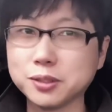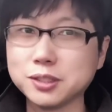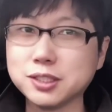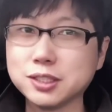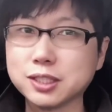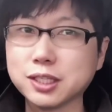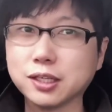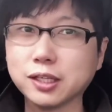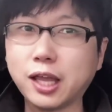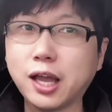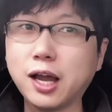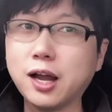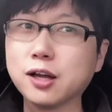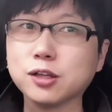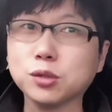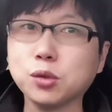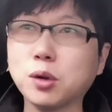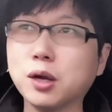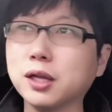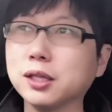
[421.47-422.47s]
진짜. 내가
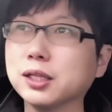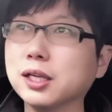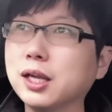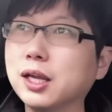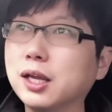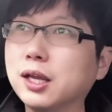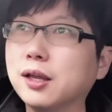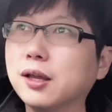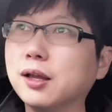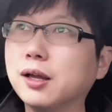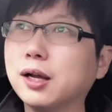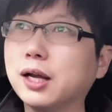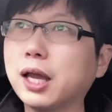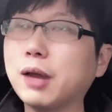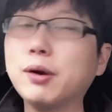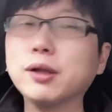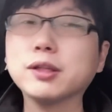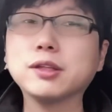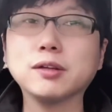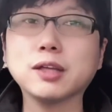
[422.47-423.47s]
그동안
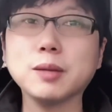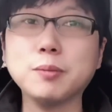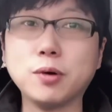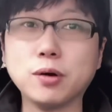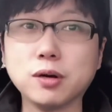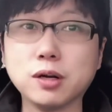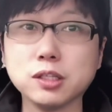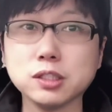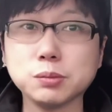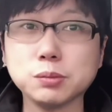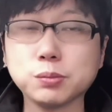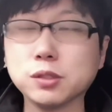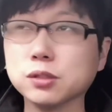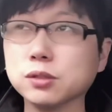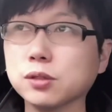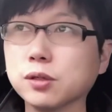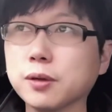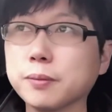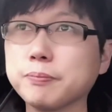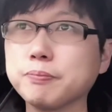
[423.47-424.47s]
해왔던 게 뭔가
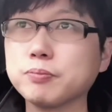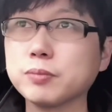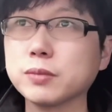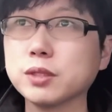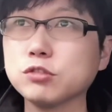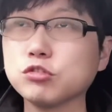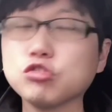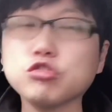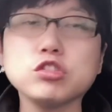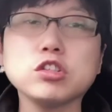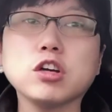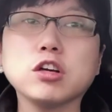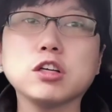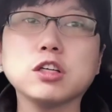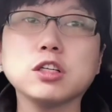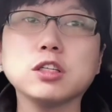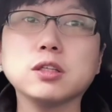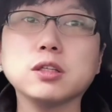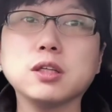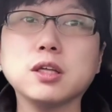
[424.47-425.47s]
싶거든요.
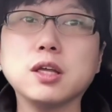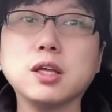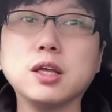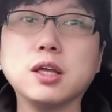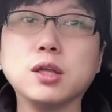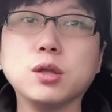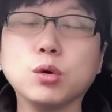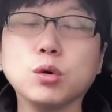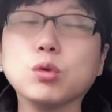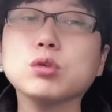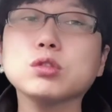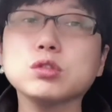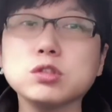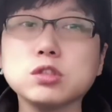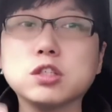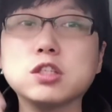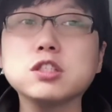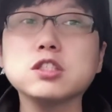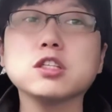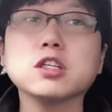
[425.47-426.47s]
충격은, 요런
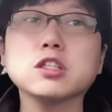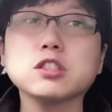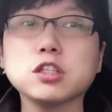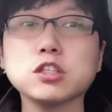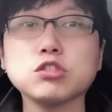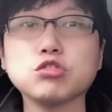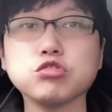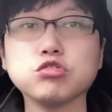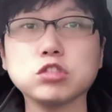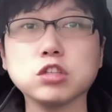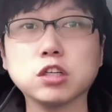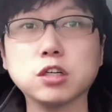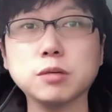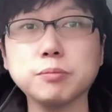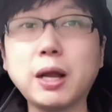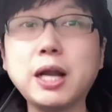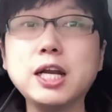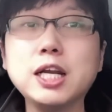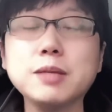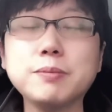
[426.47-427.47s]
긍정적인 충격은
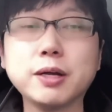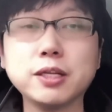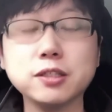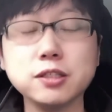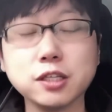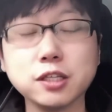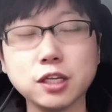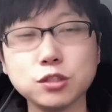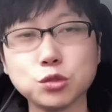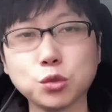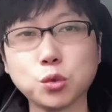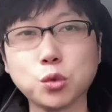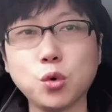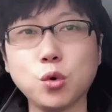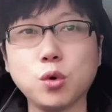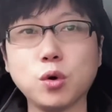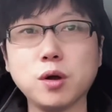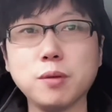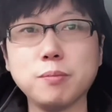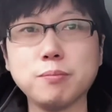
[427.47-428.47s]
빨리 받는 게
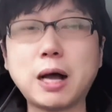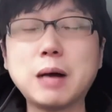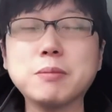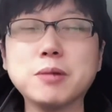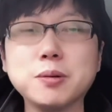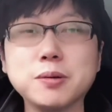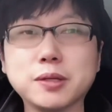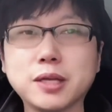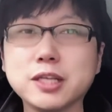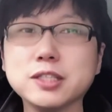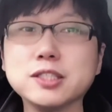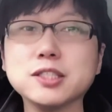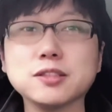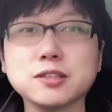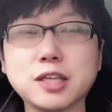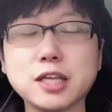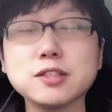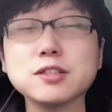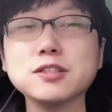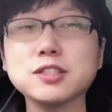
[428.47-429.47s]
좋고 방법을 개신,
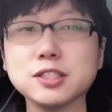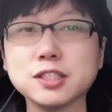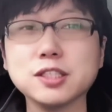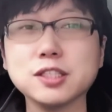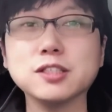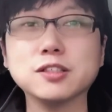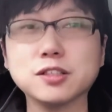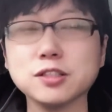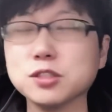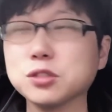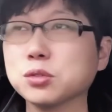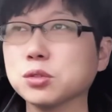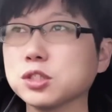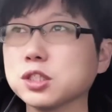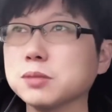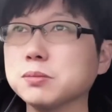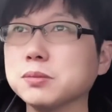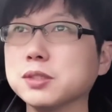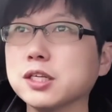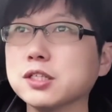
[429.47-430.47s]
개선시키는 것이
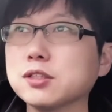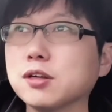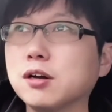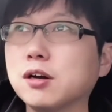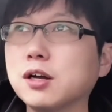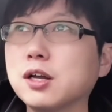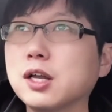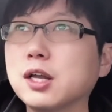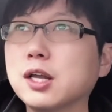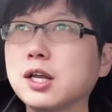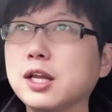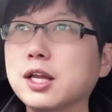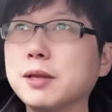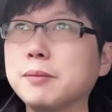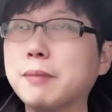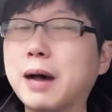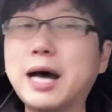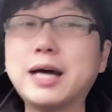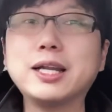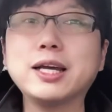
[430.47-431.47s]
좋습니다. 그래서
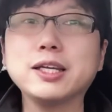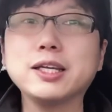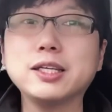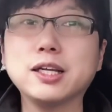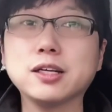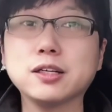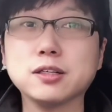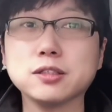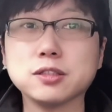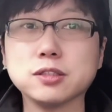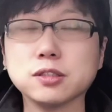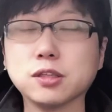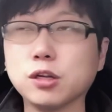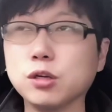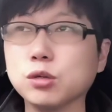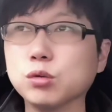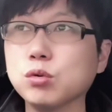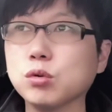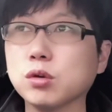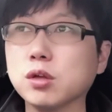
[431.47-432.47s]
말하기란 것은
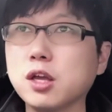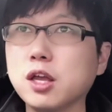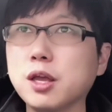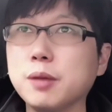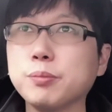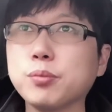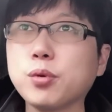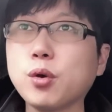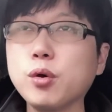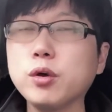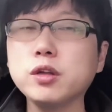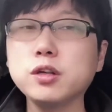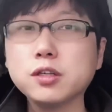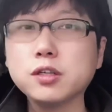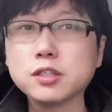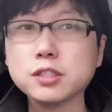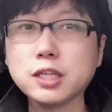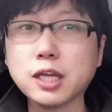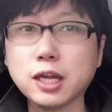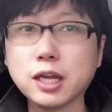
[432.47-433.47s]
결국 표현을
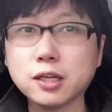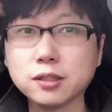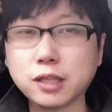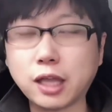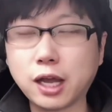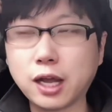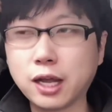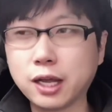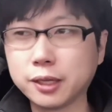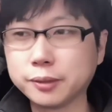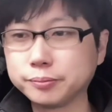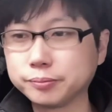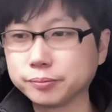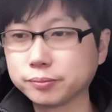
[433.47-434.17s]
그냥 내가